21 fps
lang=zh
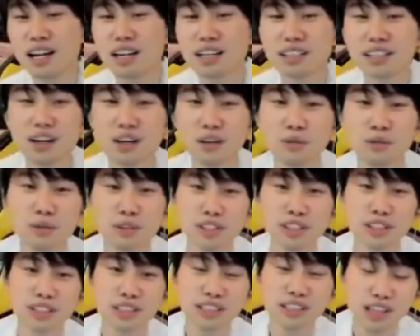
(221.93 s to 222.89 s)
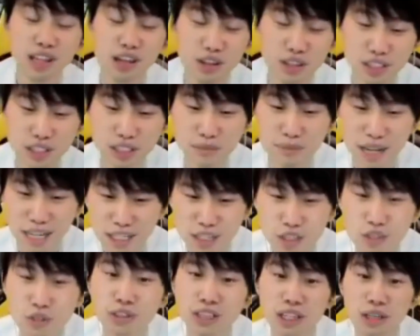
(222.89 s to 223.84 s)
然后我这个思考了其实蛮
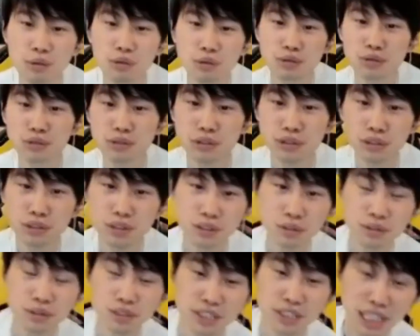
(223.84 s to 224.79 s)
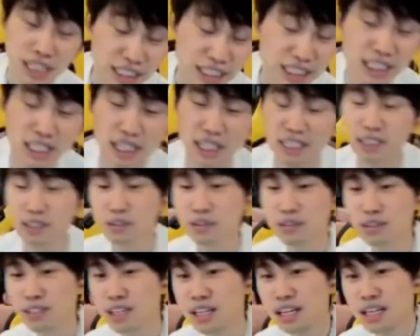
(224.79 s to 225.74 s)
久的，我说想一下，然后
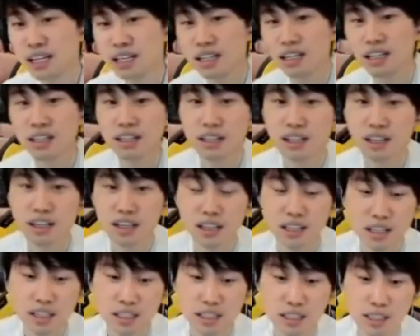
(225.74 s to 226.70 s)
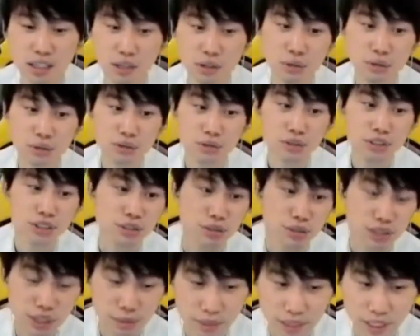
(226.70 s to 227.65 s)
呃，然后我就阵容
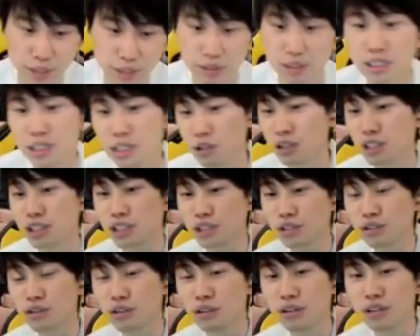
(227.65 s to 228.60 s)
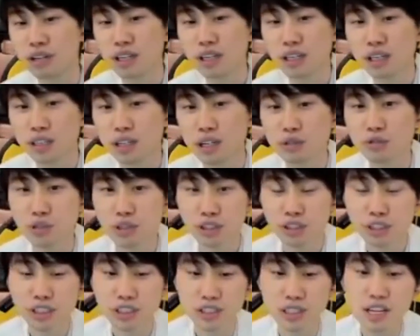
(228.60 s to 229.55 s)
上面也聊了挺久，然后觉得
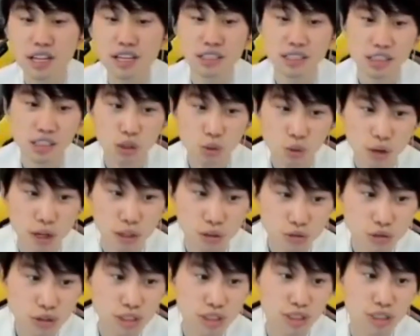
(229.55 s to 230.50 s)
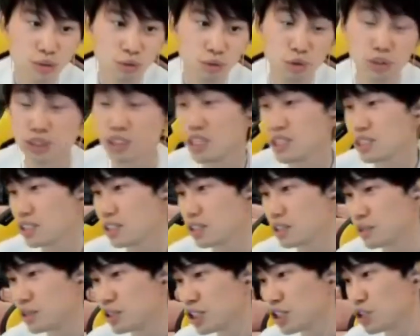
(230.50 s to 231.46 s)
是这样子的话，确实我是一直跟
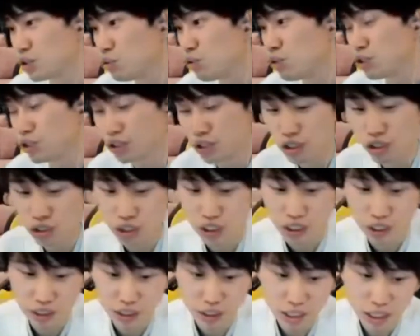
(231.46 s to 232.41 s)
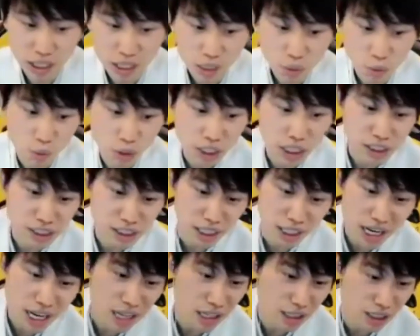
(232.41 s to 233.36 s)
你们提过这个事情。我当时也
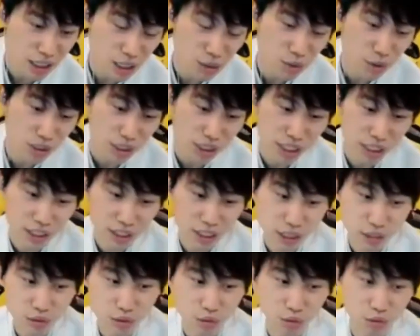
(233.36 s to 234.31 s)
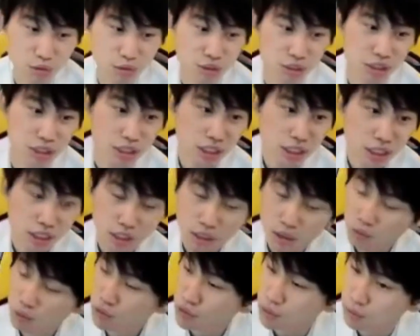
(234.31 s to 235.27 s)
看了 T1 的那个青训，我就觉得
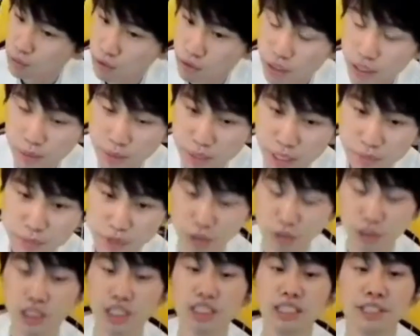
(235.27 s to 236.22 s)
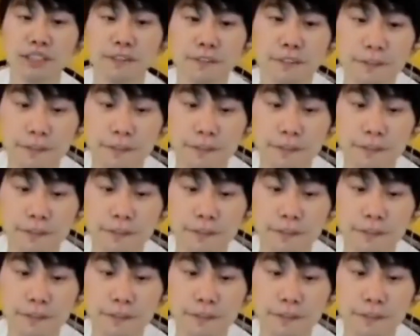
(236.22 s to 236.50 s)
为什么这 LPL 没有新人？